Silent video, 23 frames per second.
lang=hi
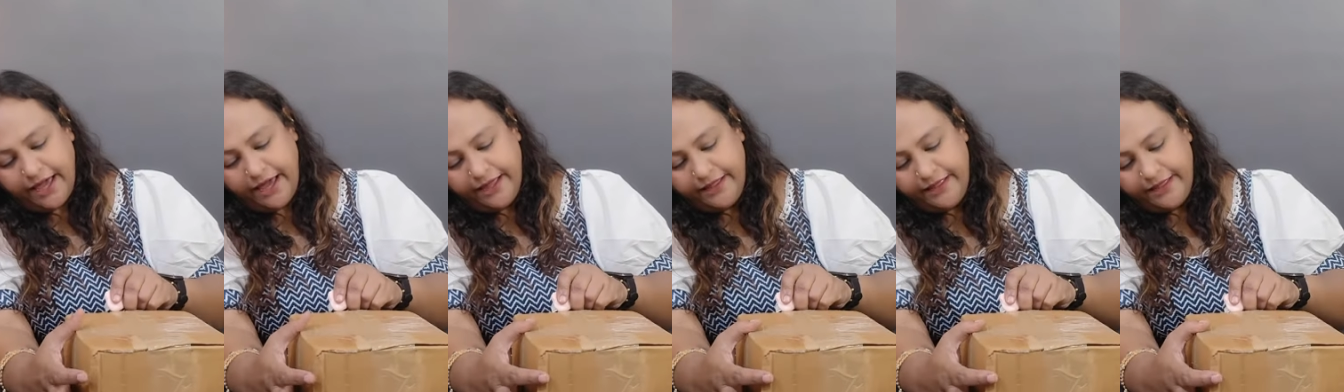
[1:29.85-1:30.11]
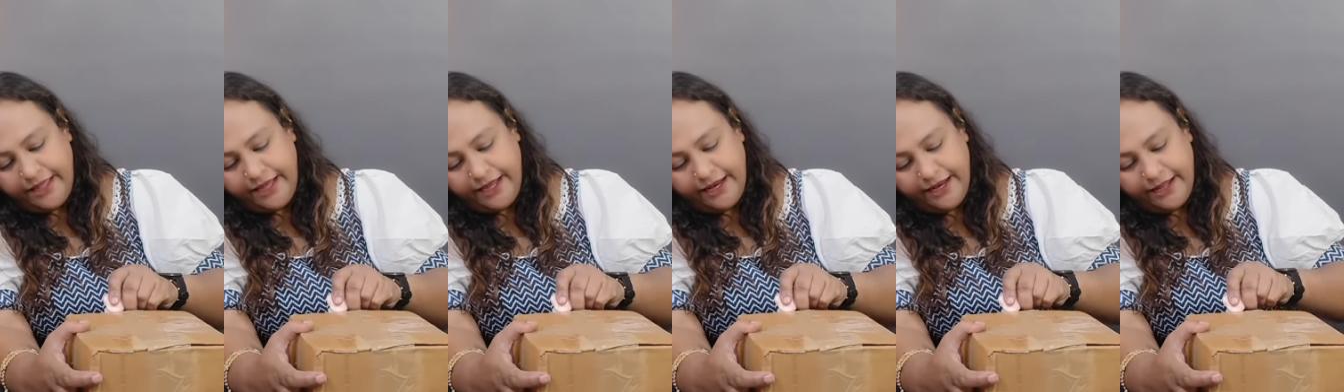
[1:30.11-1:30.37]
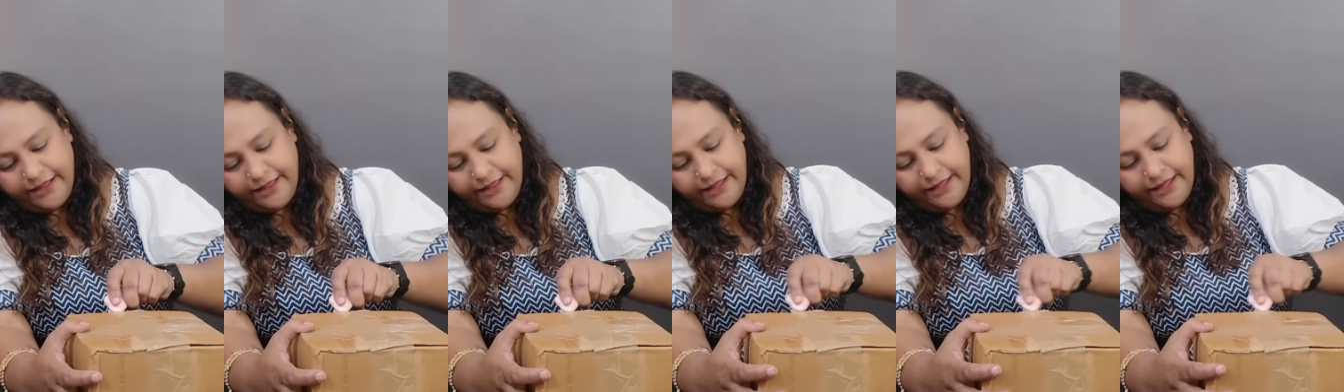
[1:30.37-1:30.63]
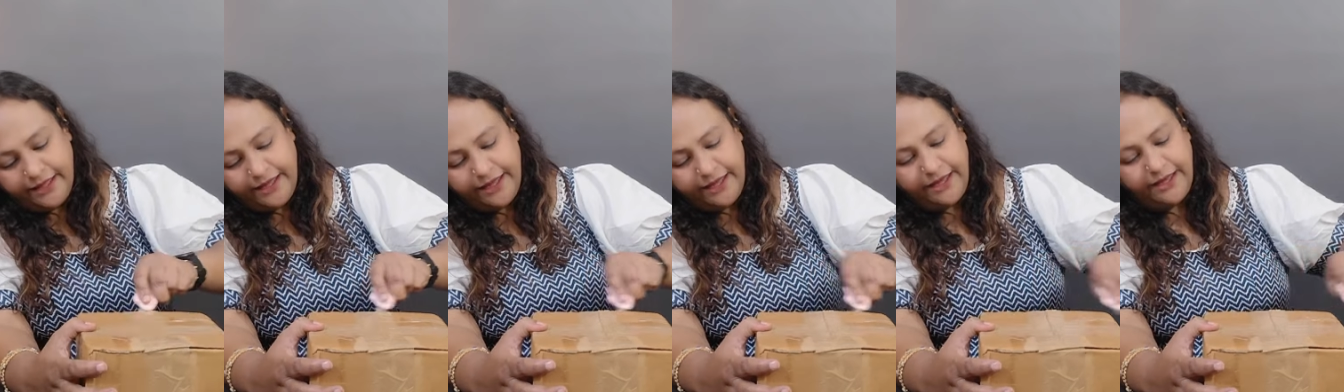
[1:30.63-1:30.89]
है देख
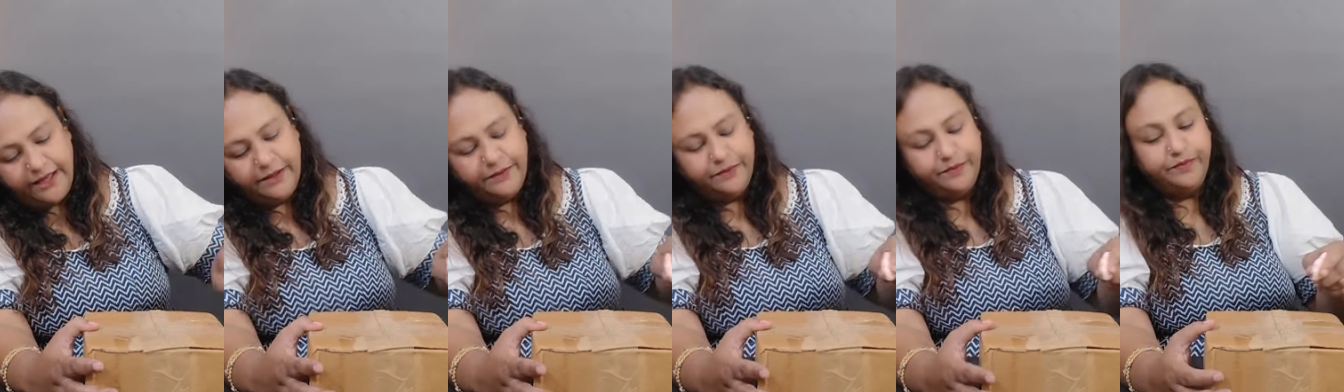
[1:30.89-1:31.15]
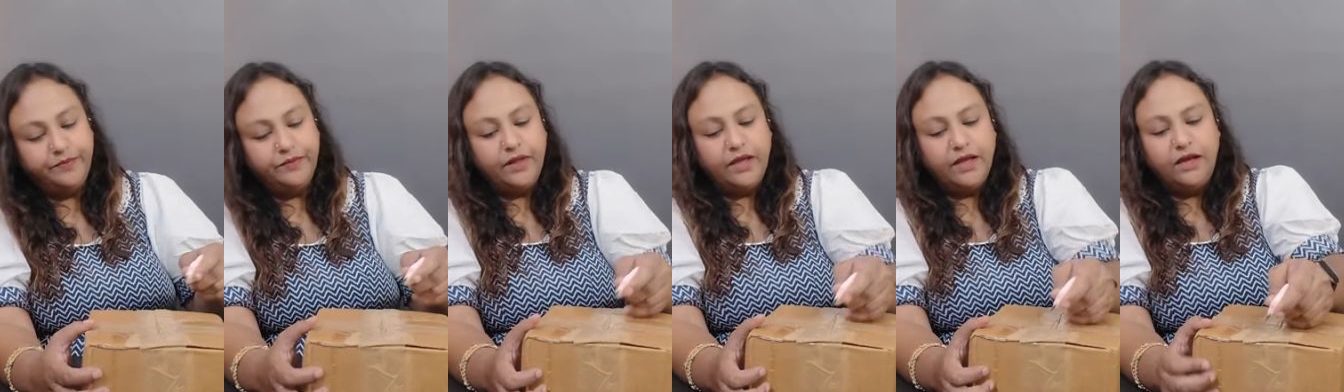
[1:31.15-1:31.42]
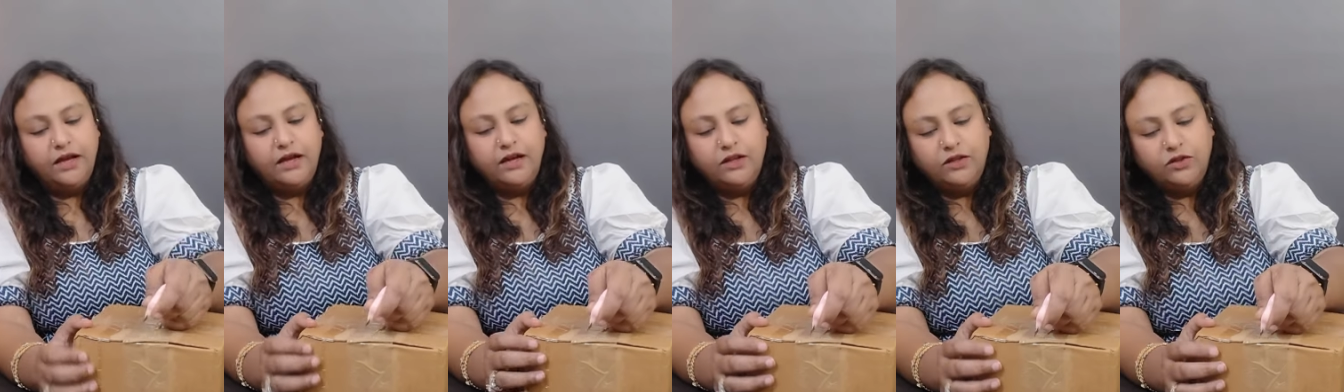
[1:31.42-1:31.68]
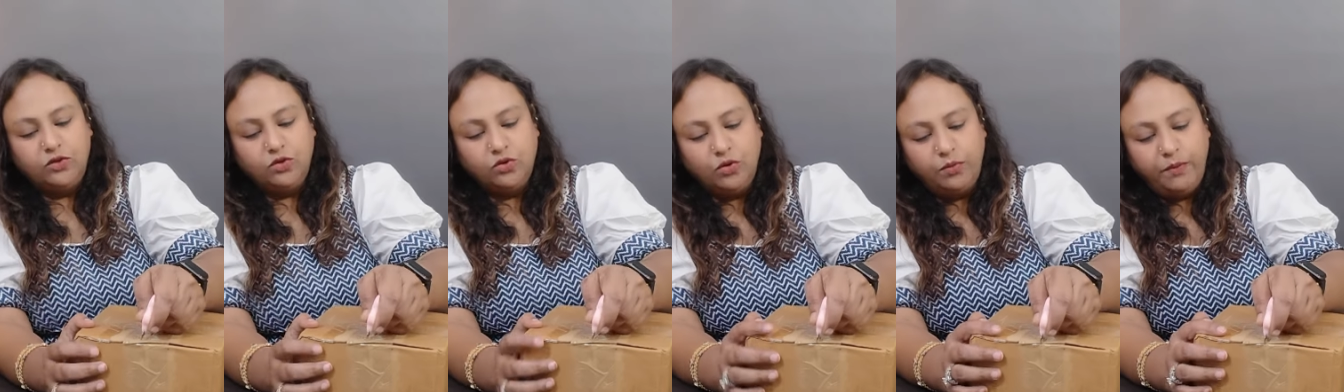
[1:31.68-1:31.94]
लेते हैं
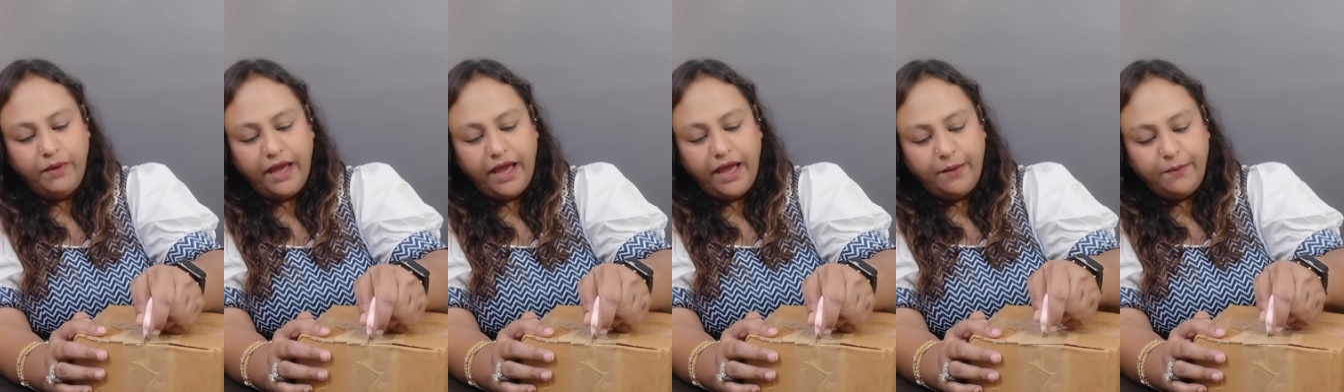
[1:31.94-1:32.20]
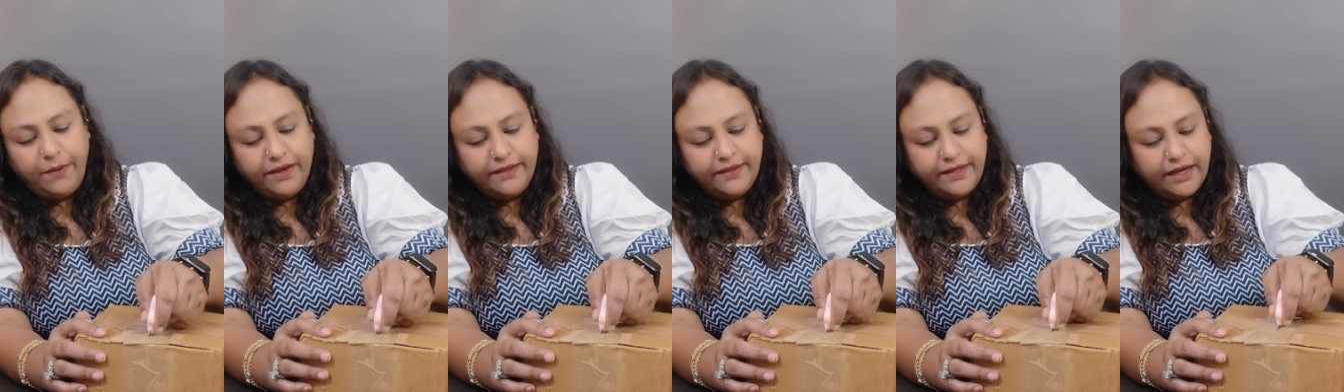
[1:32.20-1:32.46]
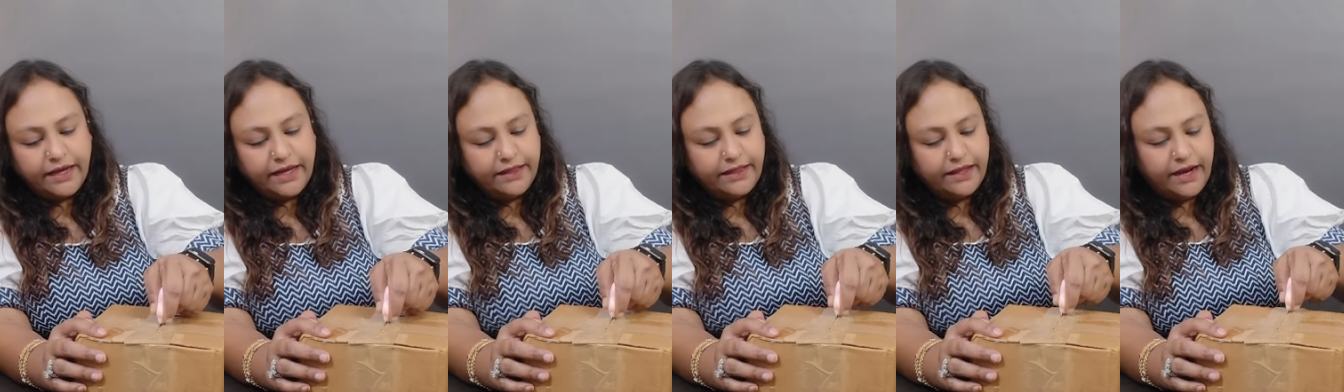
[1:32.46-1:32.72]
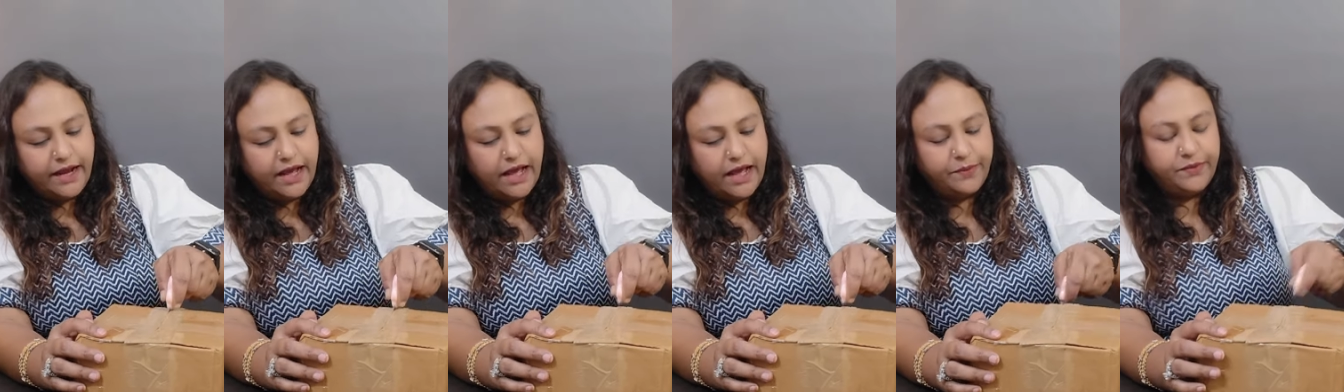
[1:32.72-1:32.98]
तो मैं हमेशा की
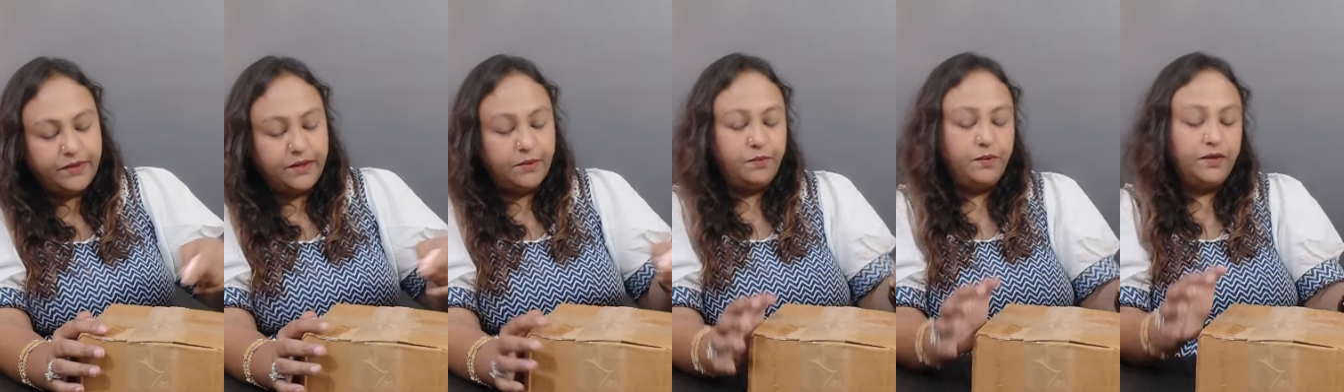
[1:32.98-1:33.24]
तरह आपसे